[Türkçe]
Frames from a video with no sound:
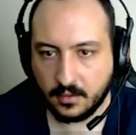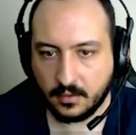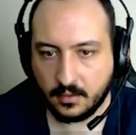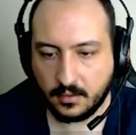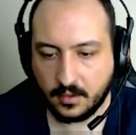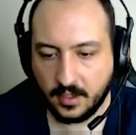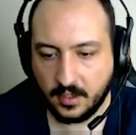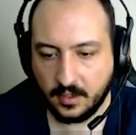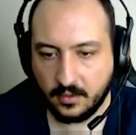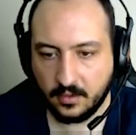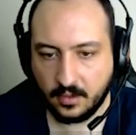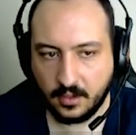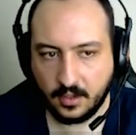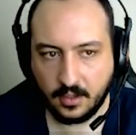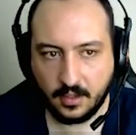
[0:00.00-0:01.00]
Okey
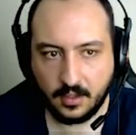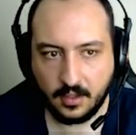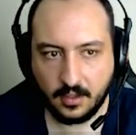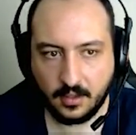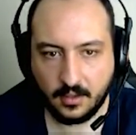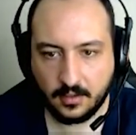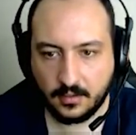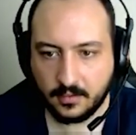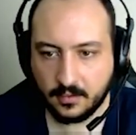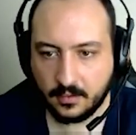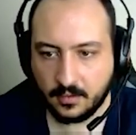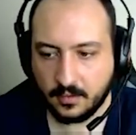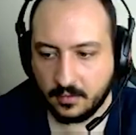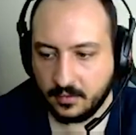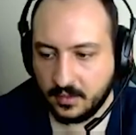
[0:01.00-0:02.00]
to.
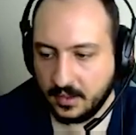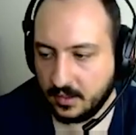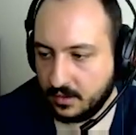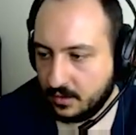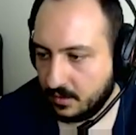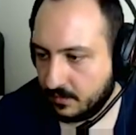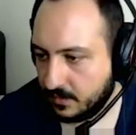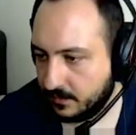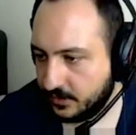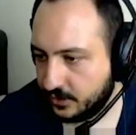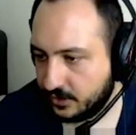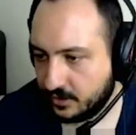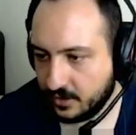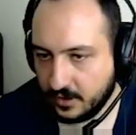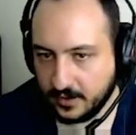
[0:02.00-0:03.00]
Okey to
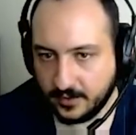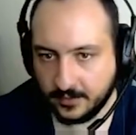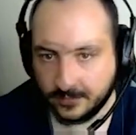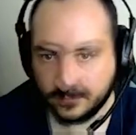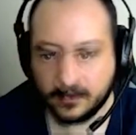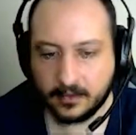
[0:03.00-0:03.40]
babişko.